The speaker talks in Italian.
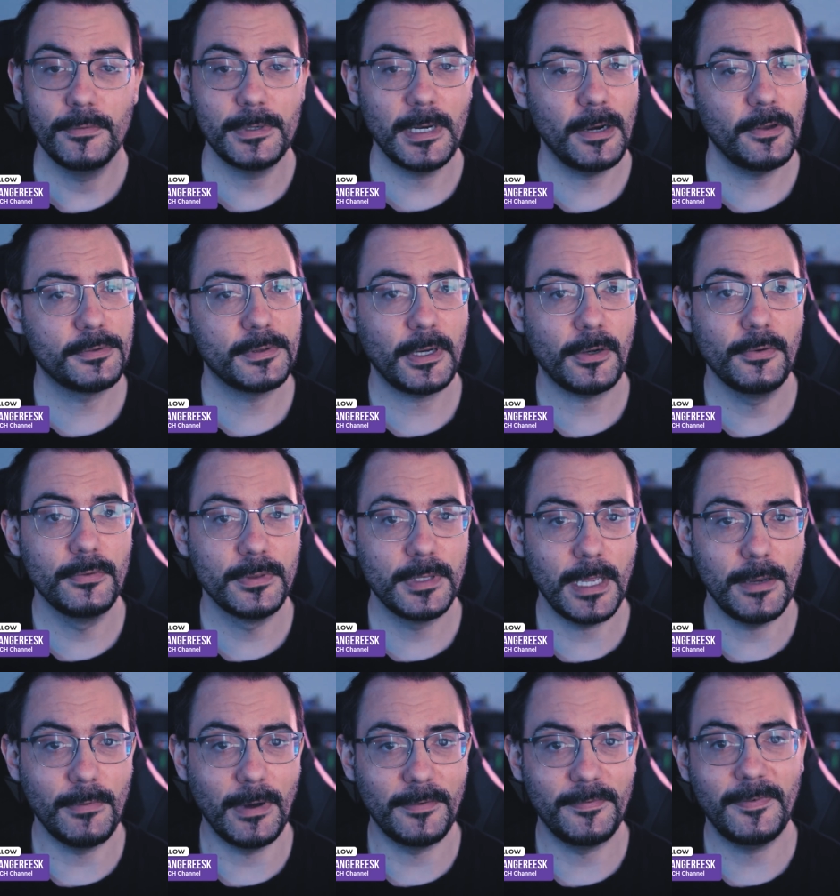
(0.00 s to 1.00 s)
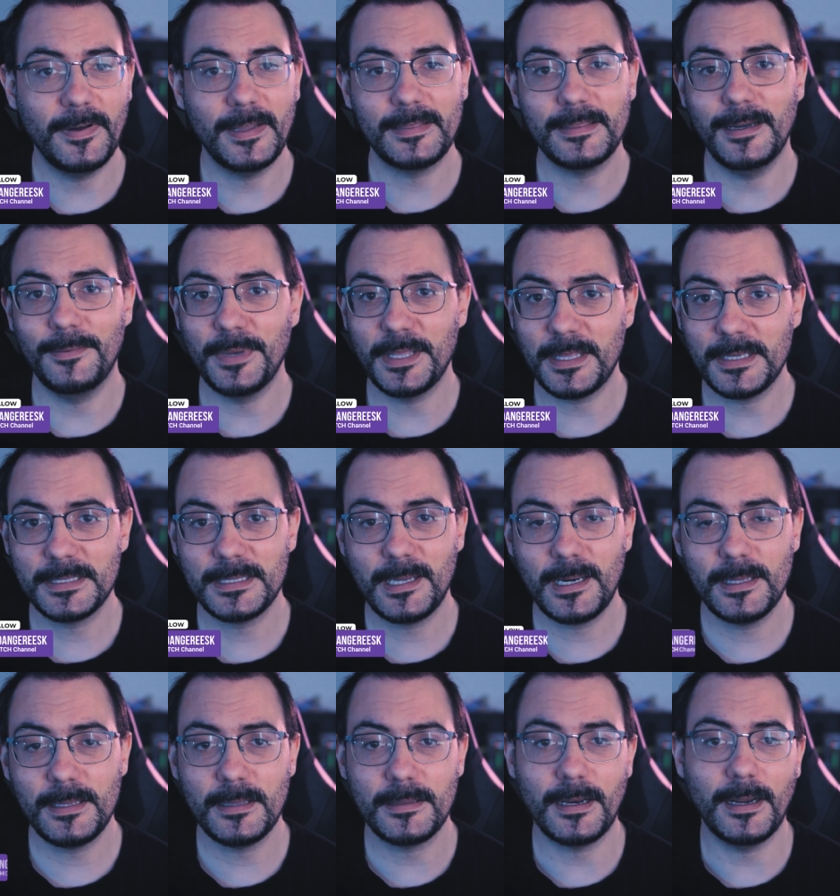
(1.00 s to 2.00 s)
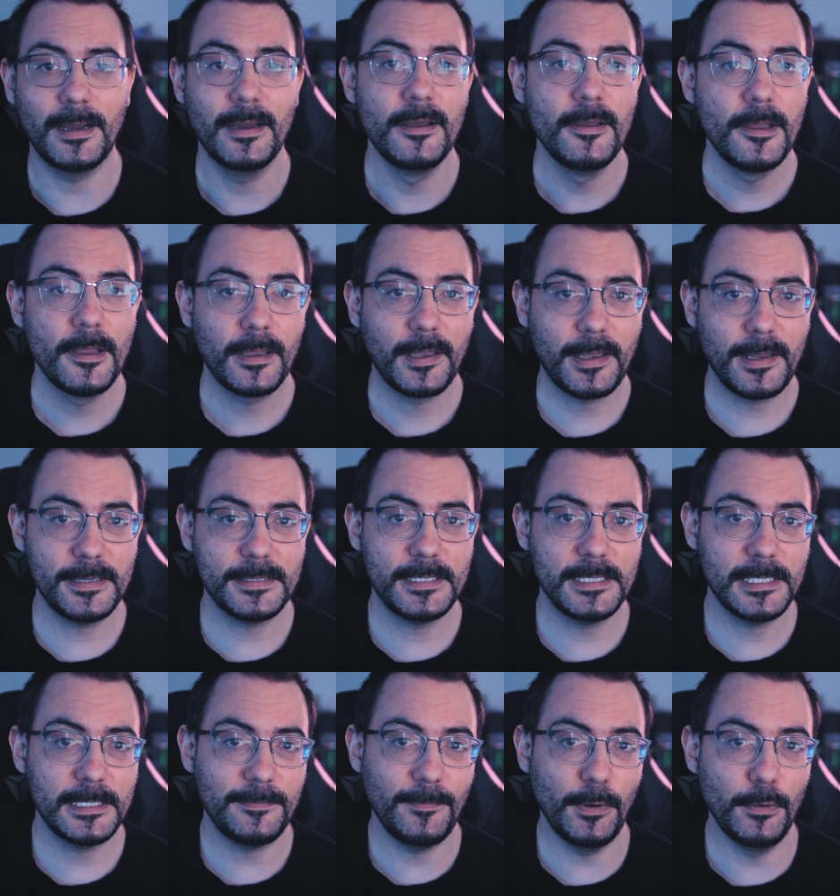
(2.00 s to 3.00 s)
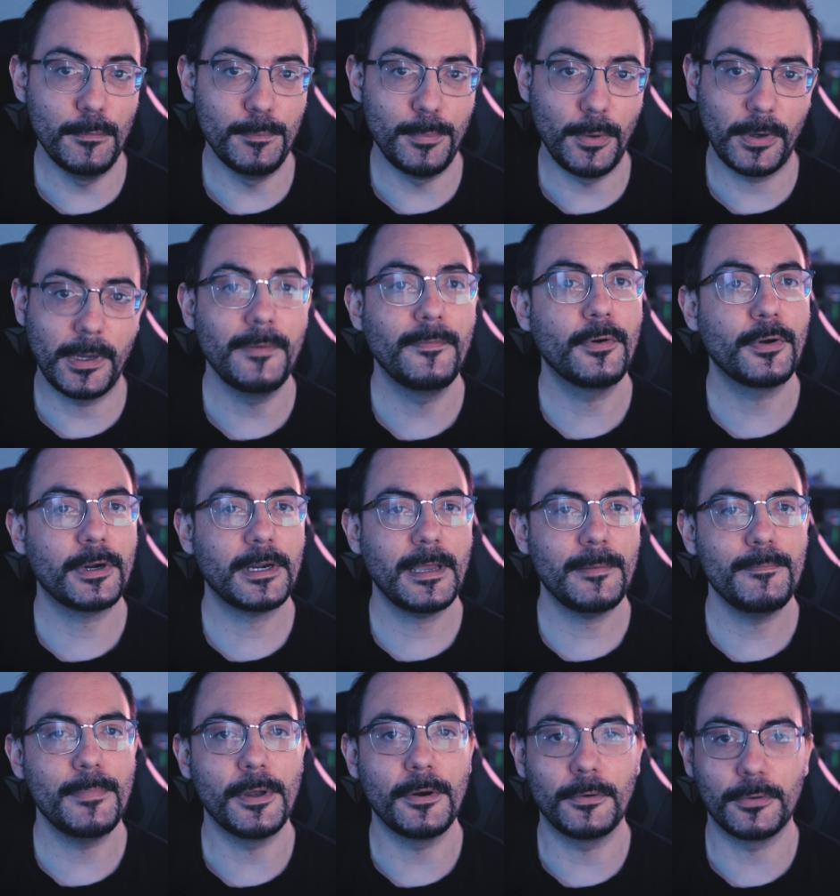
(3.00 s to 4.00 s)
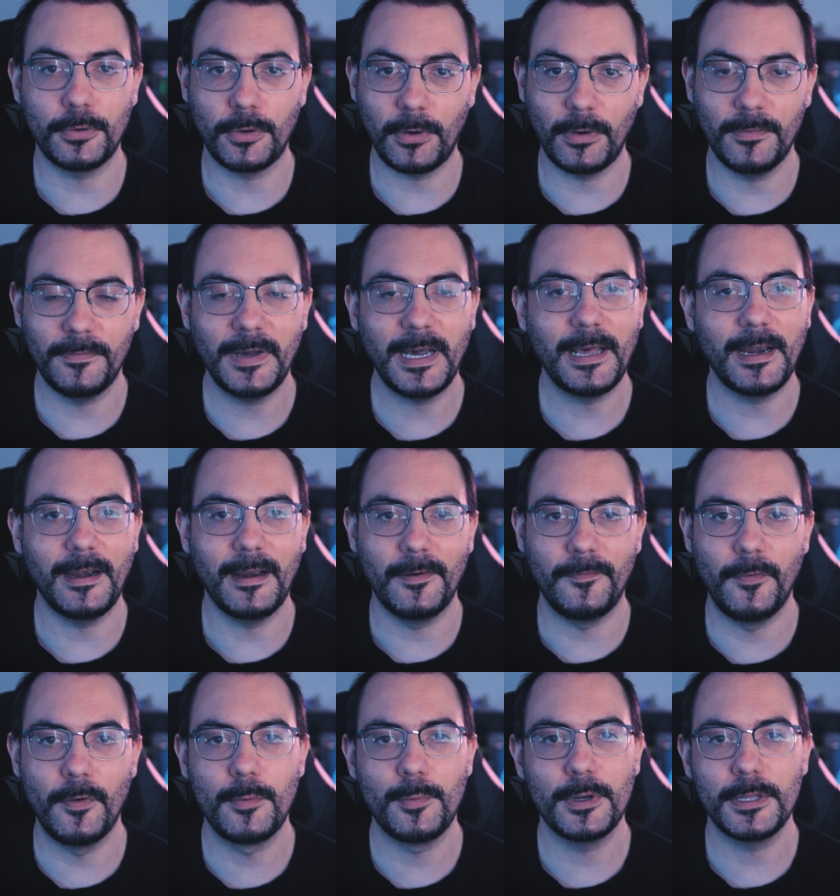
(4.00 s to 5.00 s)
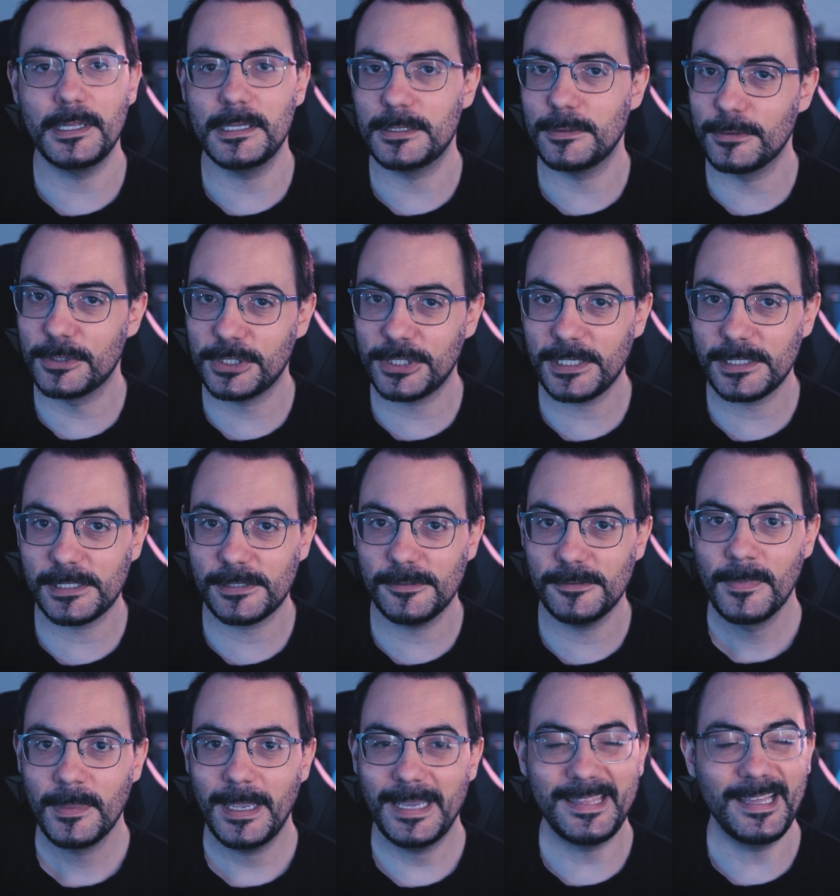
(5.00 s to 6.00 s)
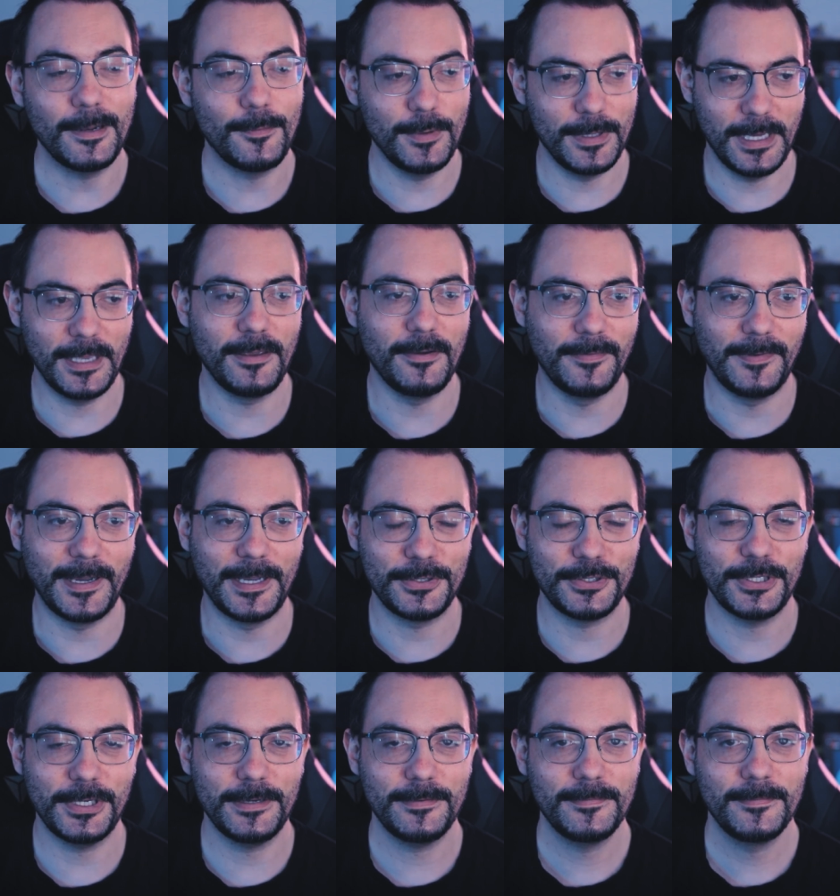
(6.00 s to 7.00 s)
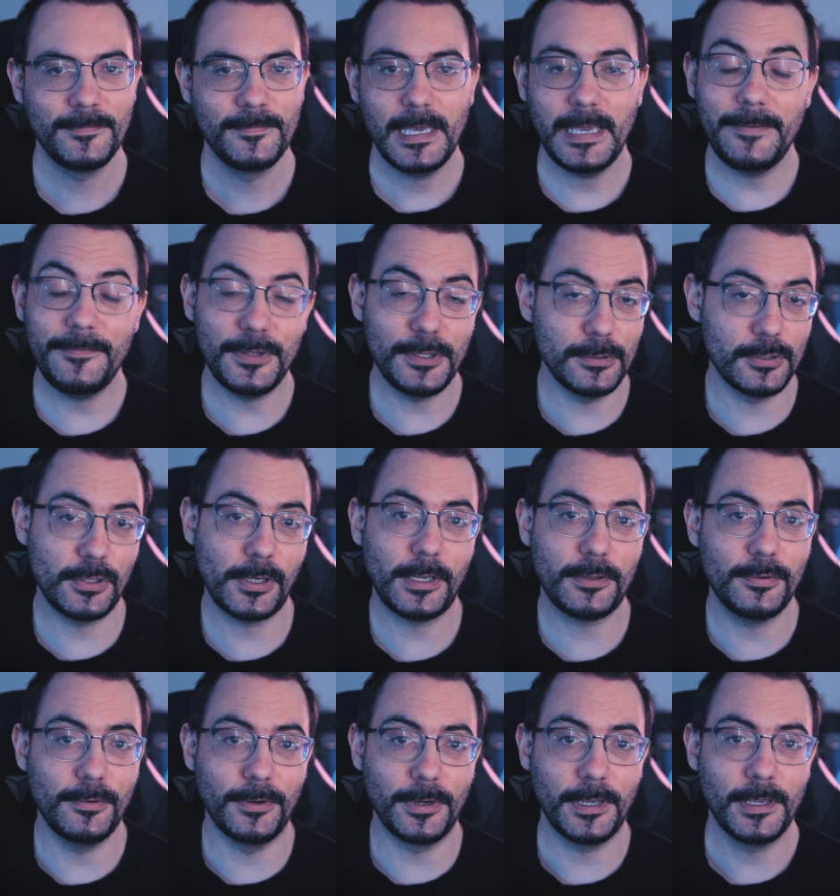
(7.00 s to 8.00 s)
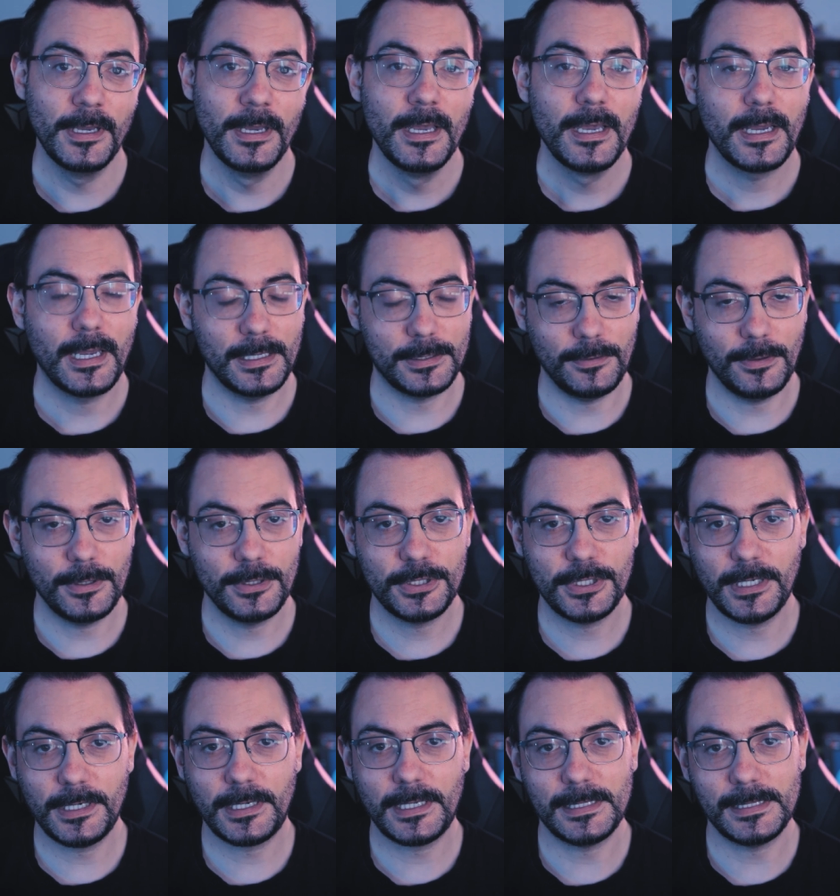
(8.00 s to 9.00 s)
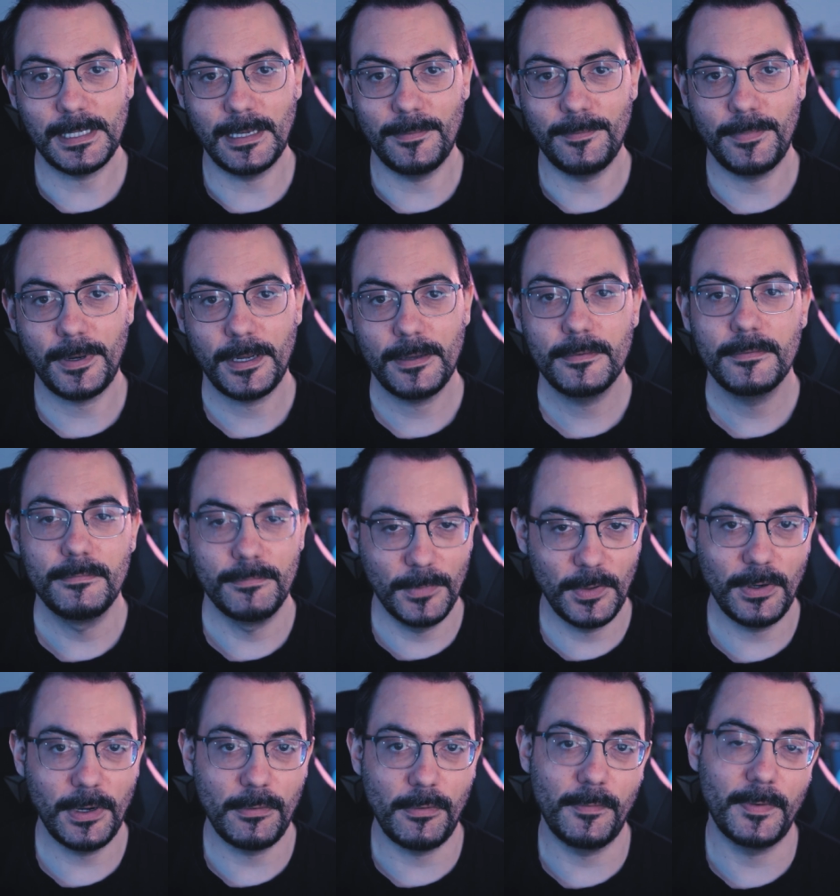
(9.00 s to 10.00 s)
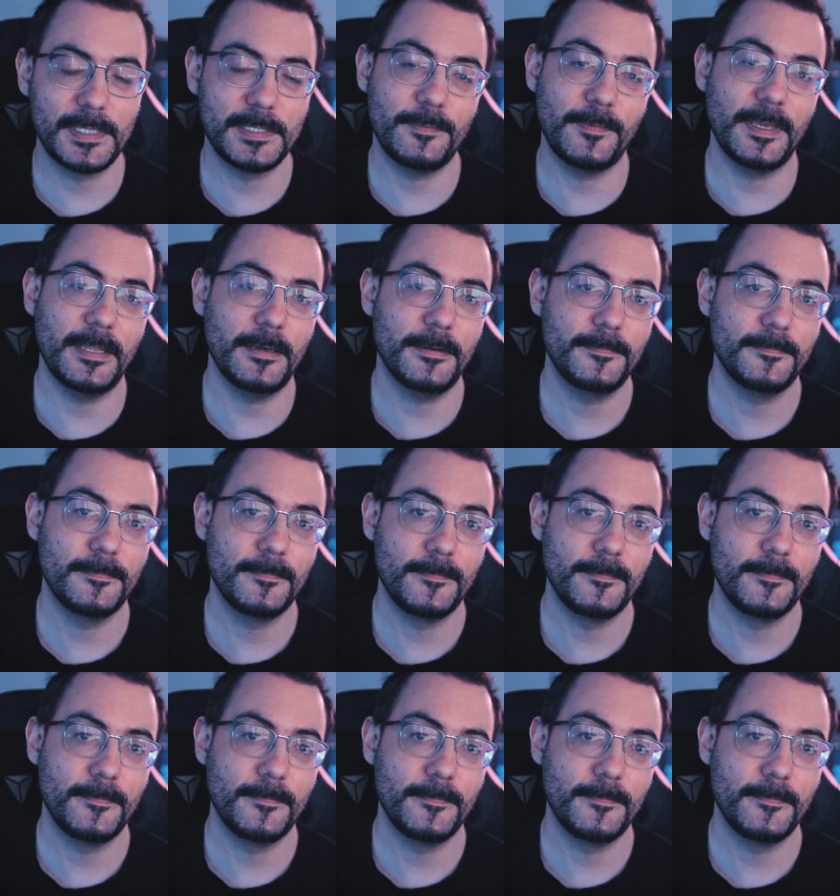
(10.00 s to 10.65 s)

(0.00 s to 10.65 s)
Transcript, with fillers: Una lotta continua fatta a metà strada tra case di sviluppo che vorrebbero trovare la formula del successo e del guadagno facile e videogiocatori che sono in cerca sempre di una nuova sfida.